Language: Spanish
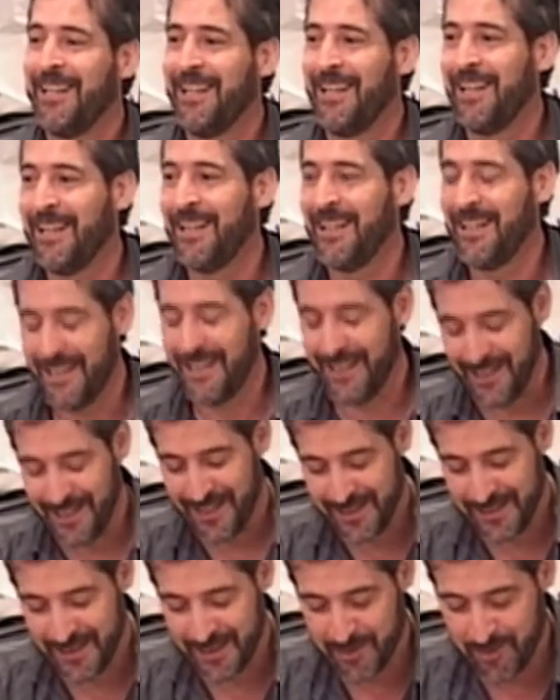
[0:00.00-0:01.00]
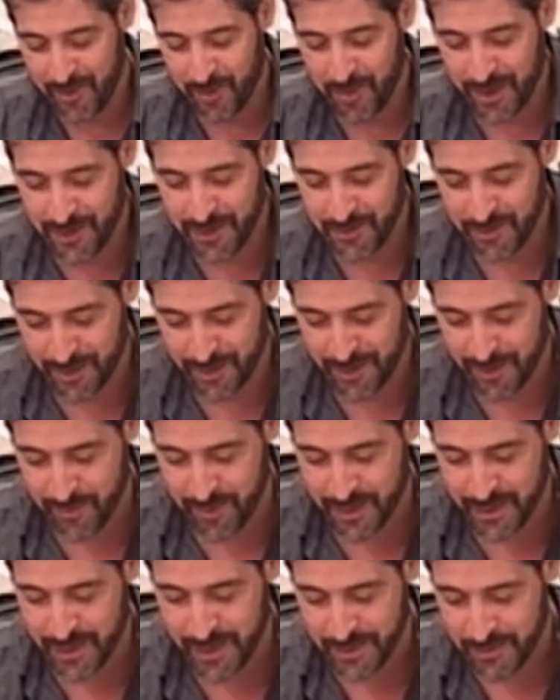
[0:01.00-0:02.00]
eh, el sistema educativo
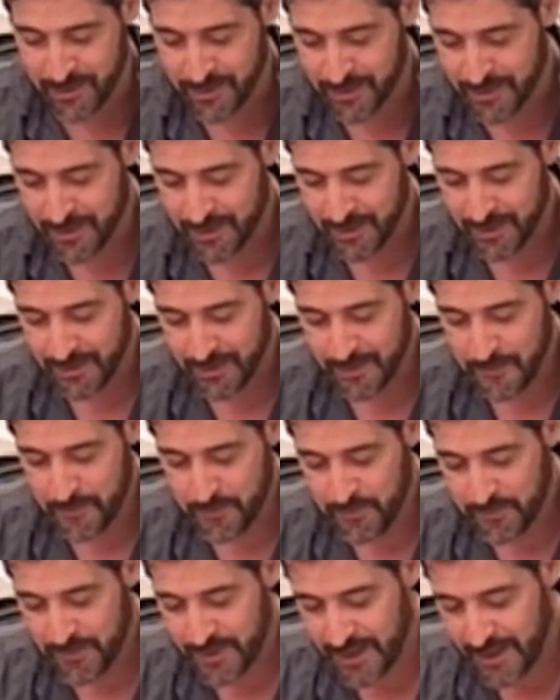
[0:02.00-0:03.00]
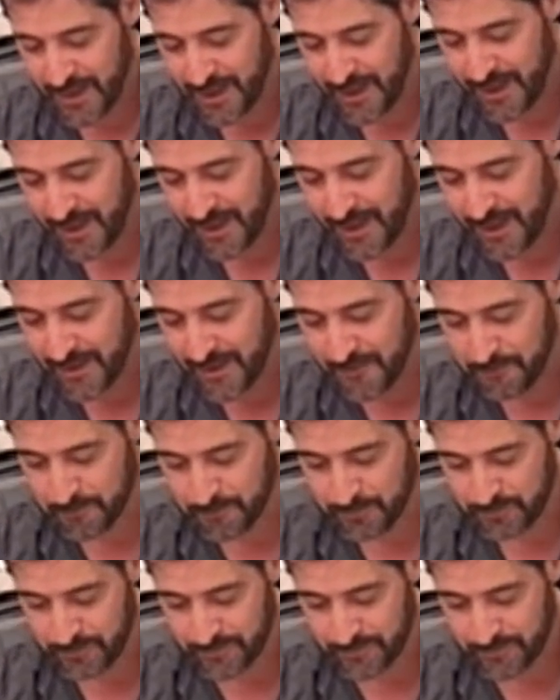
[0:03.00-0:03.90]
norteamericano. Eh,